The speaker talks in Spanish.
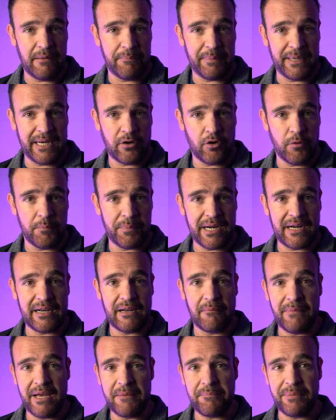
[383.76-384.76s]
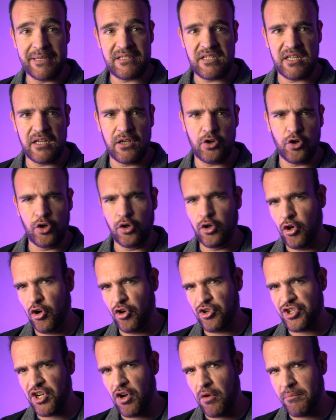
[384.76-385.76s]
la pena comprar la MyPad 5
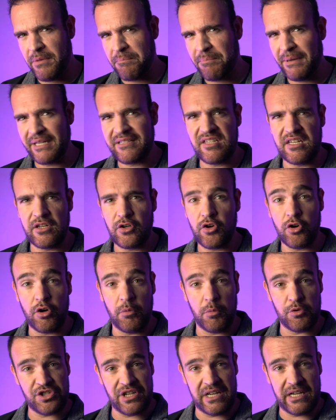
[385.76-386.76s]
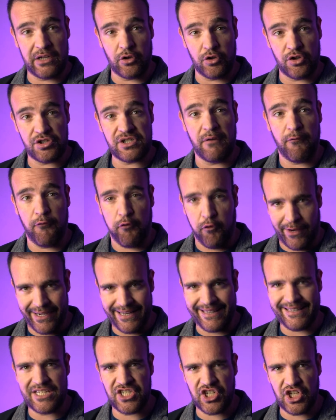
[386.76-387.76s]
o Xiaomi Pad 5 como se le conoce
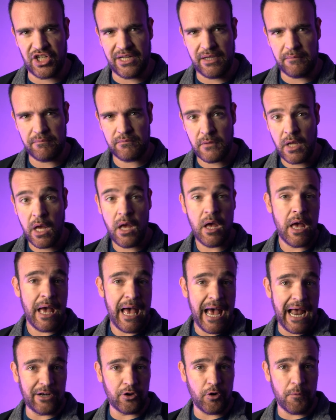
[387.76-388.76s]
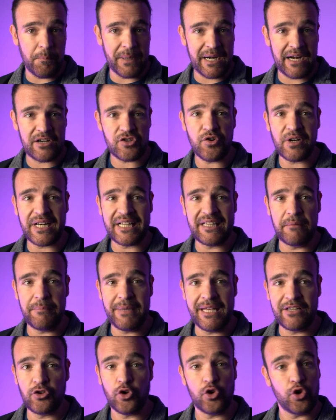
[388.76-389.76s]
fuera de China al comparar su
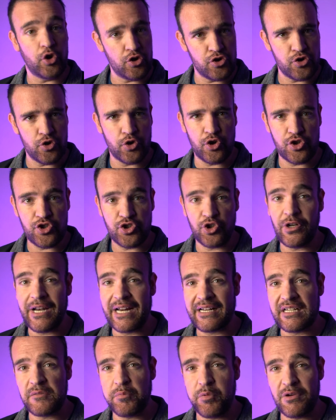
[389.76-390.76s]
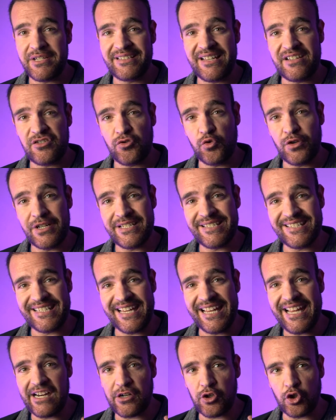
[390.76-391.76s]
rendimiento con su costo, la respuesta es un
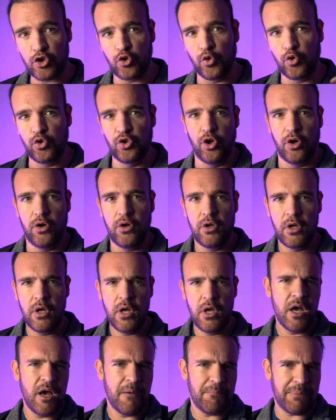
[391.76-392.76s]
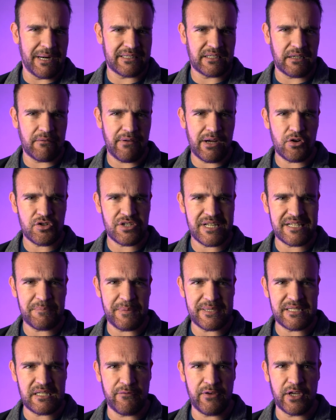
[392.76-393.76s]
sí rotundo. Para trabajos
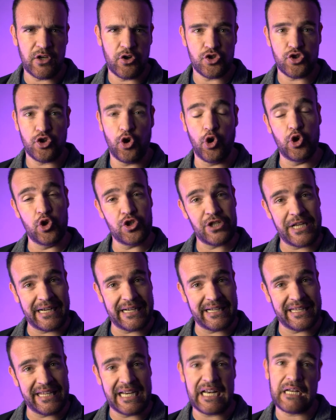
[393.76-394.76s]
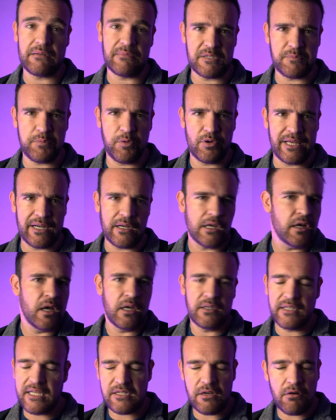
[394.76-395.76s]
específicos o los que requieran más poder,
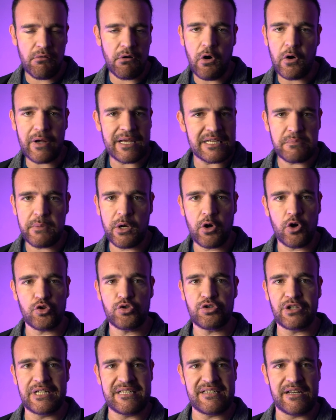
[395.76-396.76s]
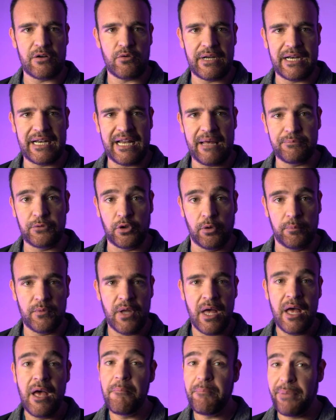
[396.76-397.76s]
desde luego que es mejor utilizar una laptop,
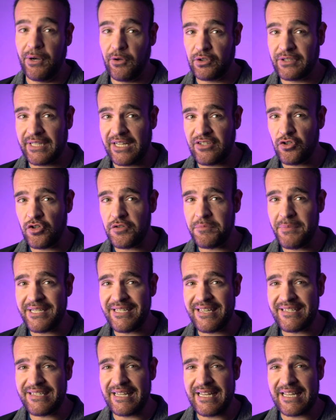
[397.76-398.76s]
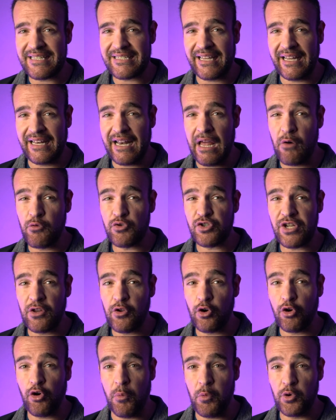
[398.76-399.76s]
pero tras dos meses en las que la he
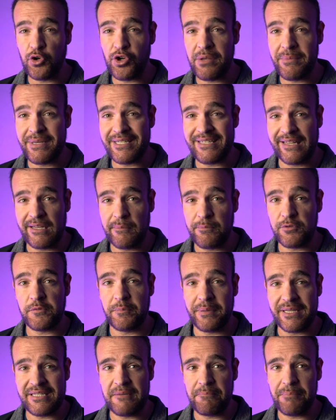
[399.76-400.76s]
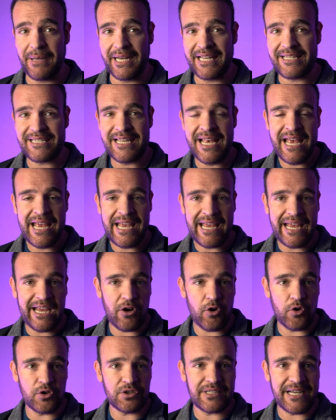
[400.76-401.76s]
usado como uno de mis equipos principales,
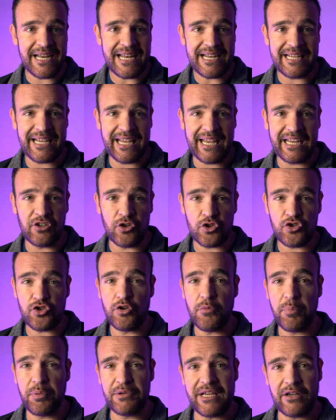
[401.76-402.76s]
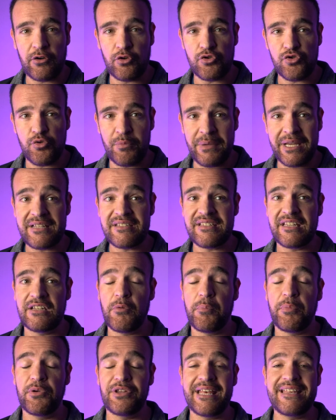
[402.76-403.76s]
encontré que no solo podía consumir,
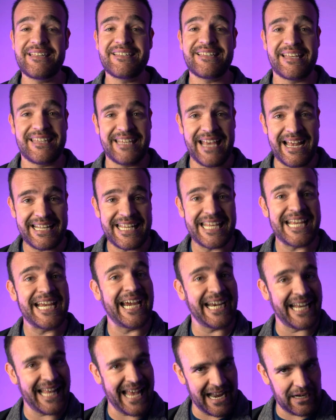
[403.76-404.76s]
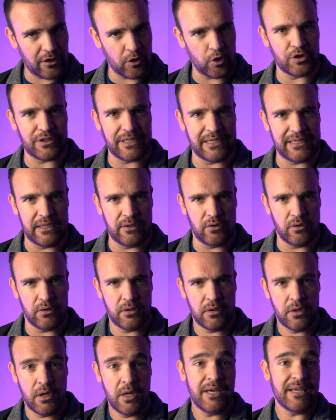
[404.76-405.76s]
sino podía diseñar y crear contenido.
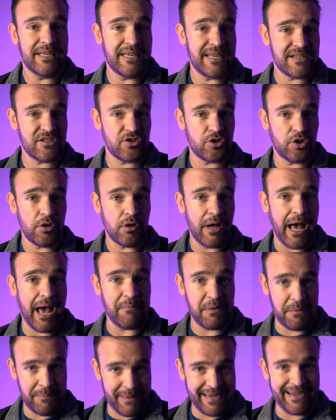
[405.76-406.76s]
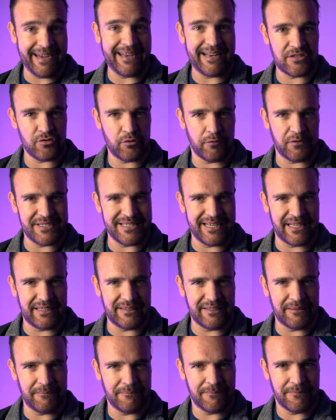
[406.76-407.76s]
Y esto a mí me era
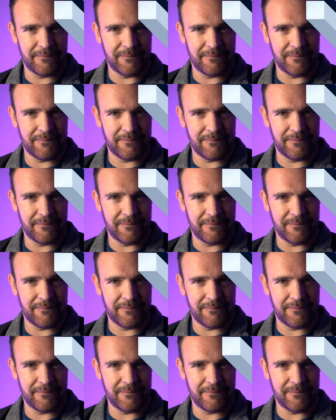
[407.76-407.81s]
suficiente.